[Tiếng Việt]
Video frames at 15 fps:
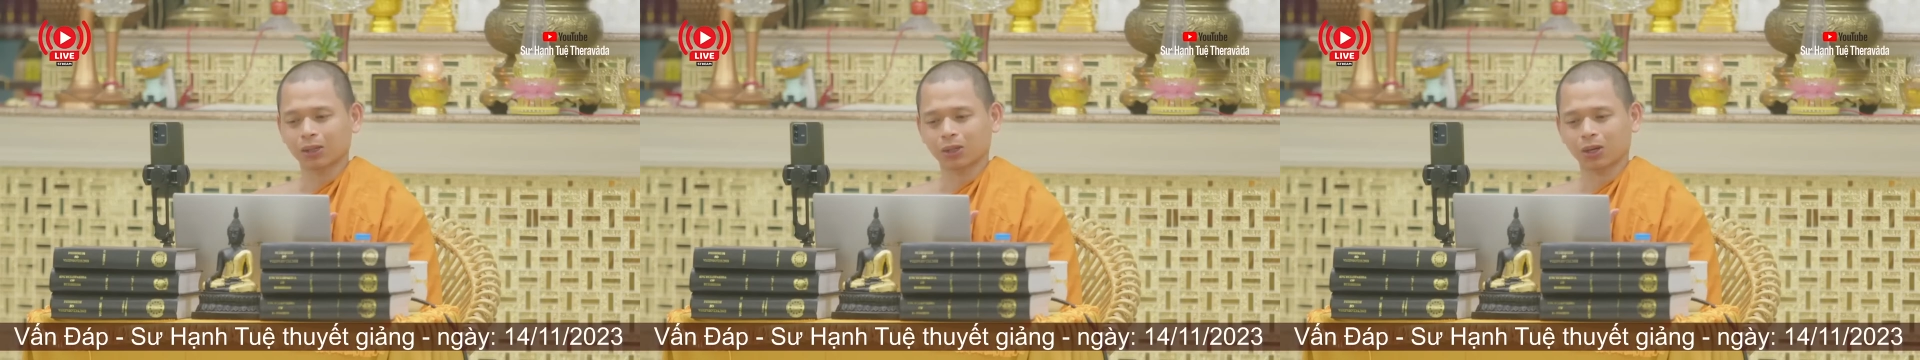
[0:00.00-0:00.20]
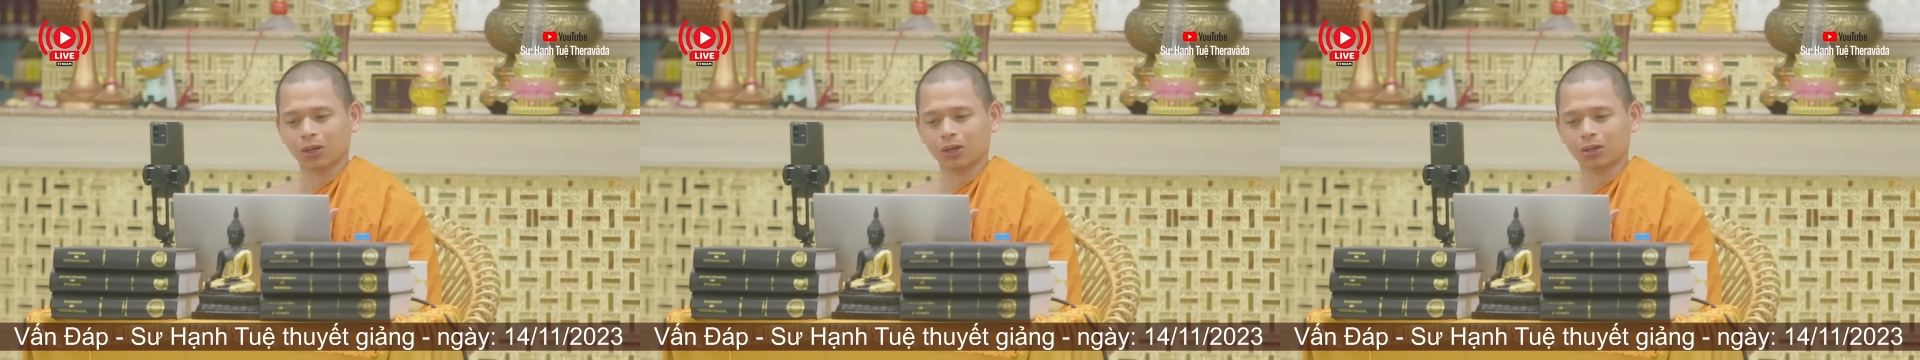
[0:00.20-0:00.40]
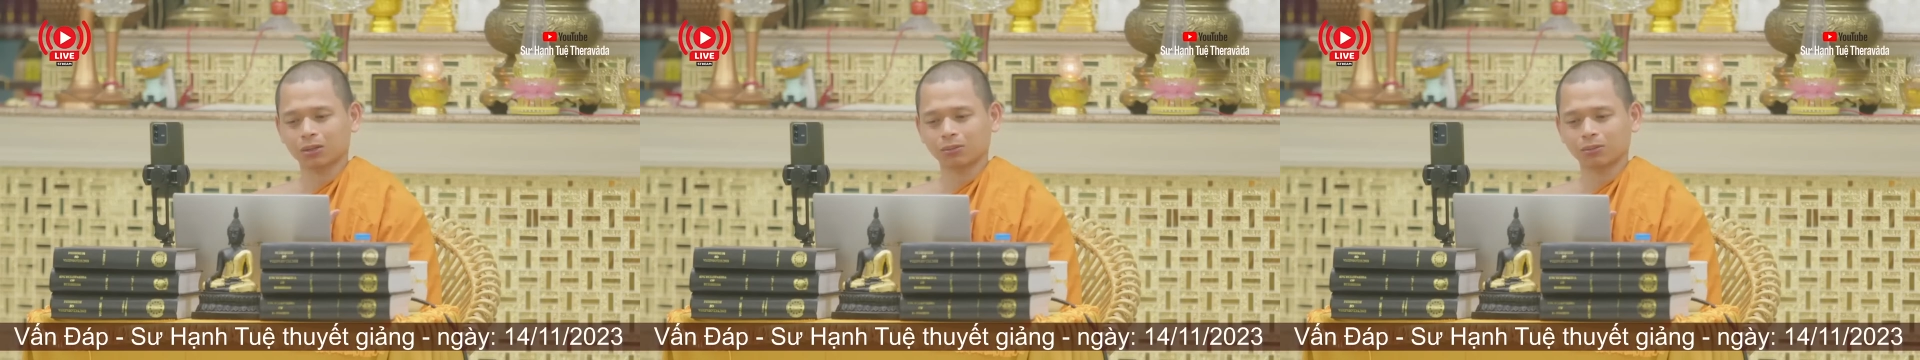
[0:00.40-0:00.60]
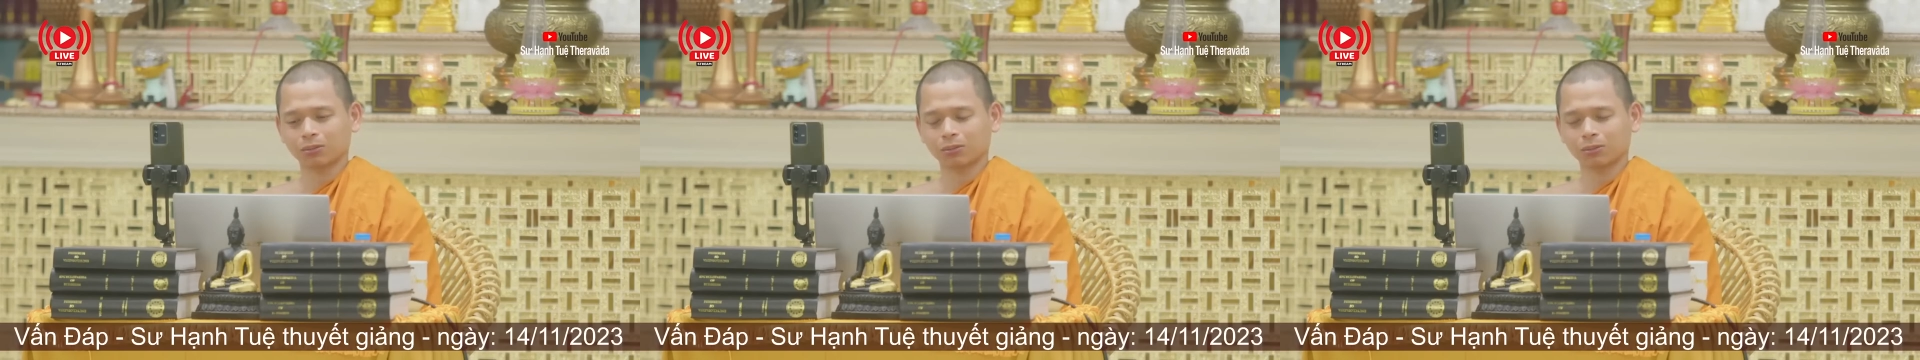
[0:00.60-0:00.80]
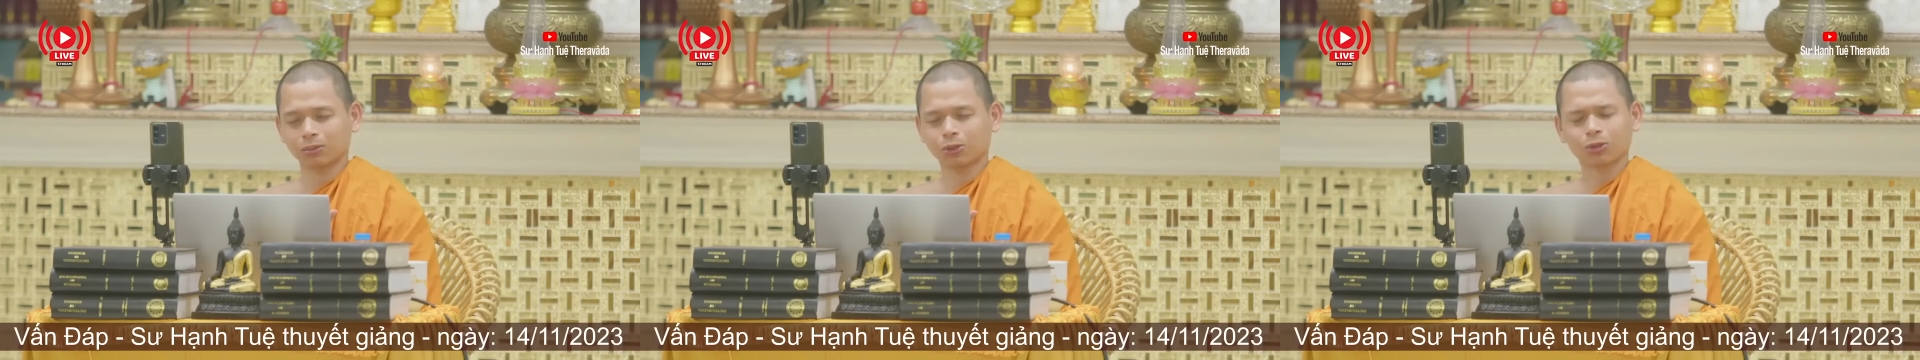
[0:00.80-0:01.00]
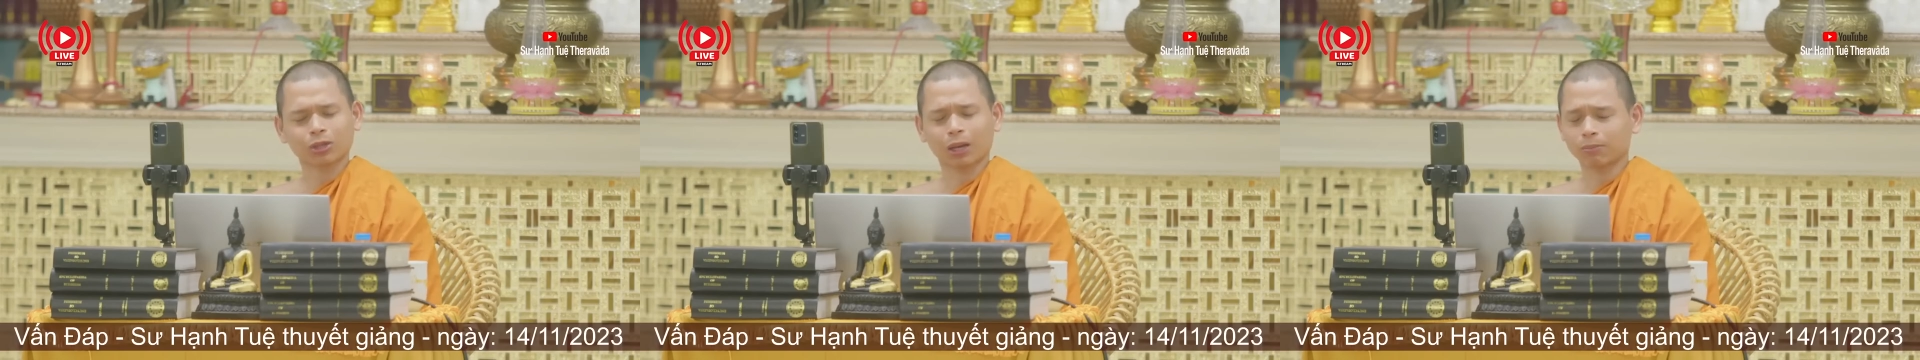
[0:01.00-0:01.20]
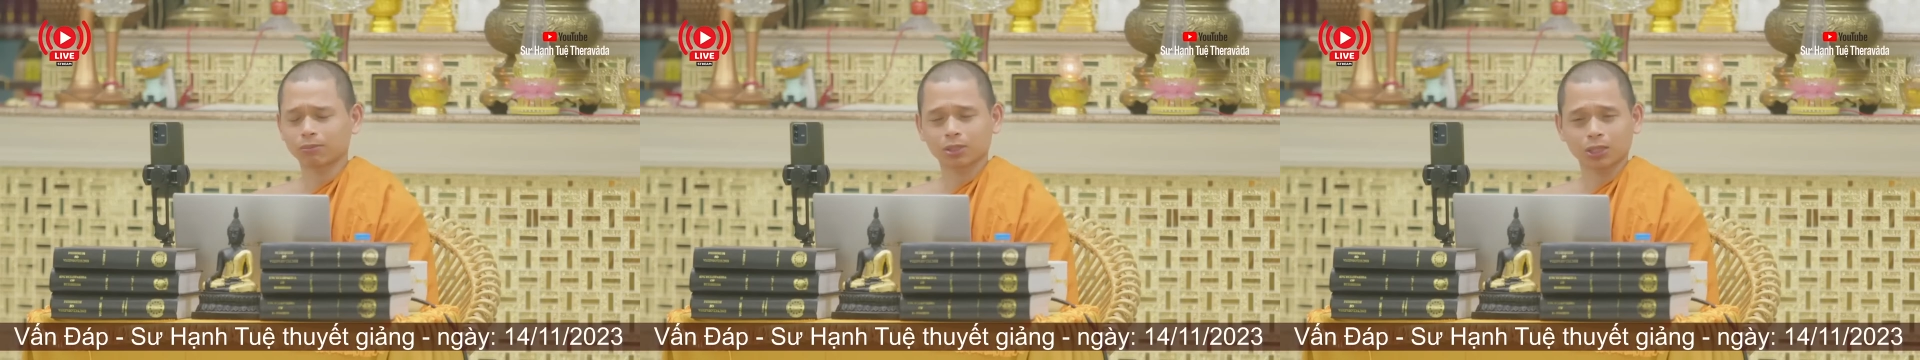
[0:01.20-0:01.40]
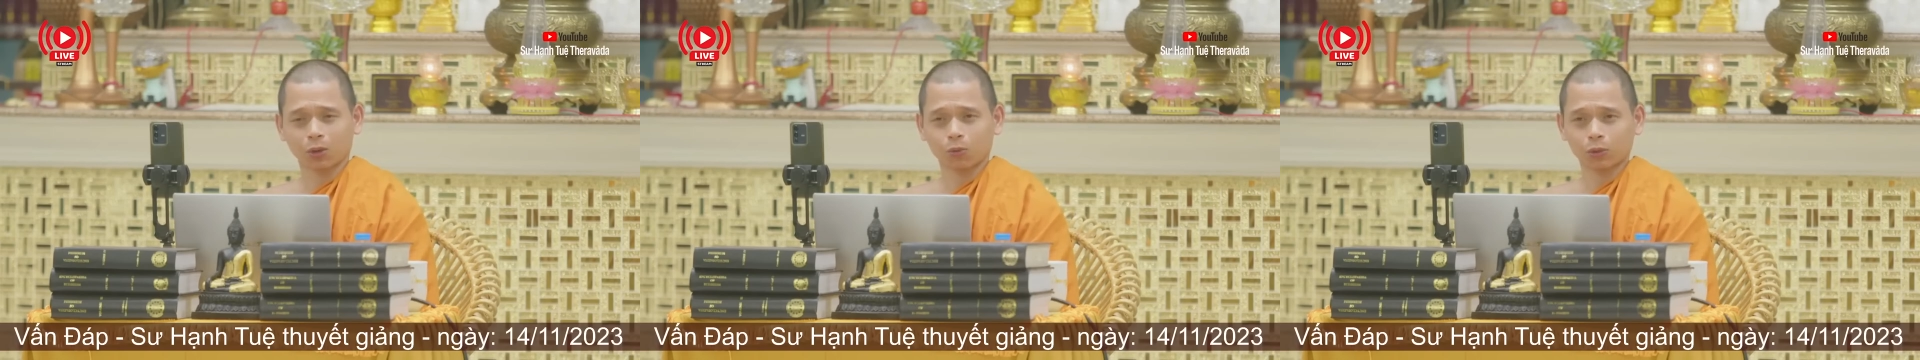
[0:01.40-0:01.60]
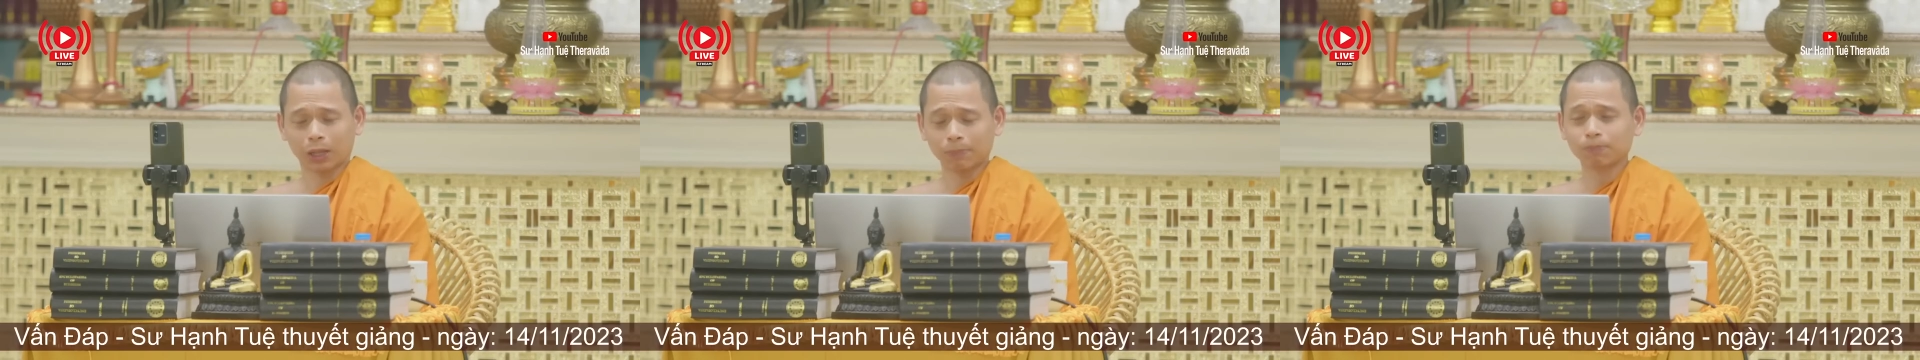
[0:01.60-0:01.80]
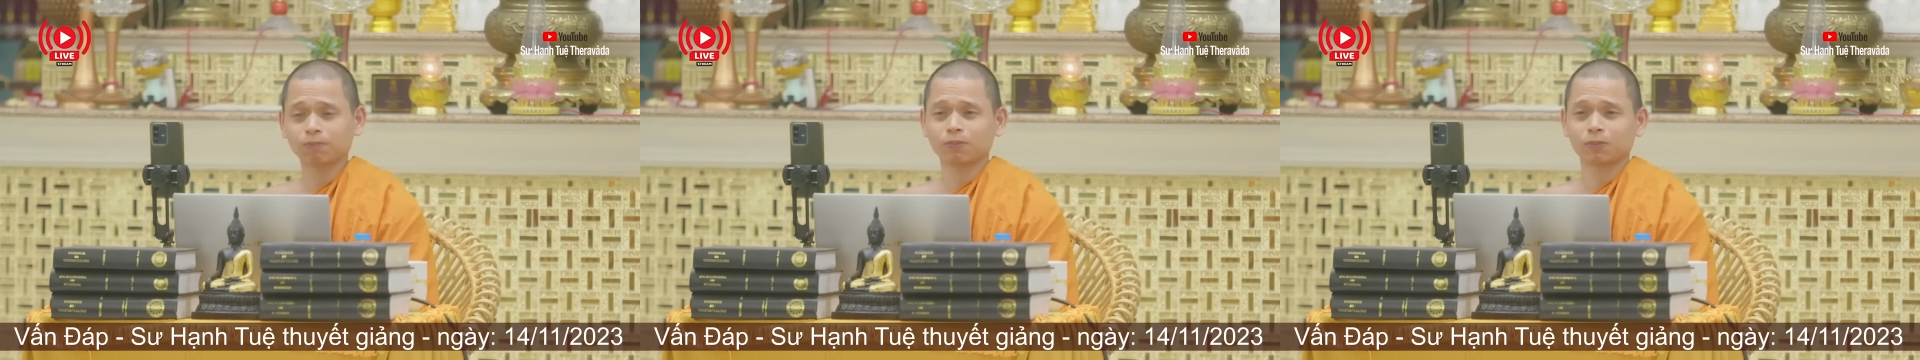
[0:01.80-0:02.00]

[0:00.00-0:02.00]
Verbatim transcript: nó nó thâm sâu lắm